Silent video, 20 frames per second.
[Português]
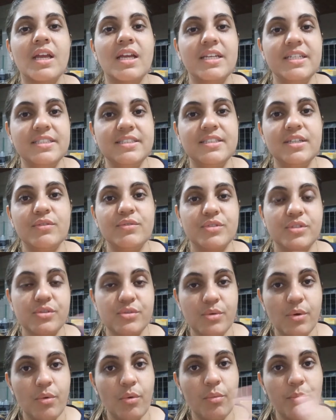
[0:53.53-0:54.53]
Então, vocês
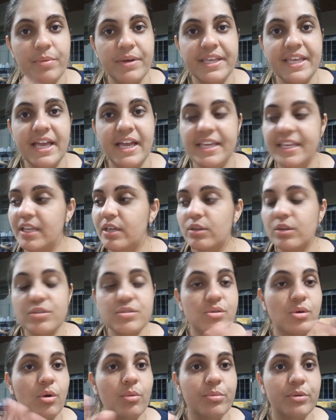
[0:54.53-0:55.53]
vão acompanhar aí a
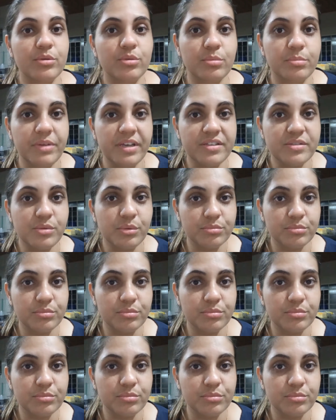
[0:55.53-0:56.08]
nossa compra do mês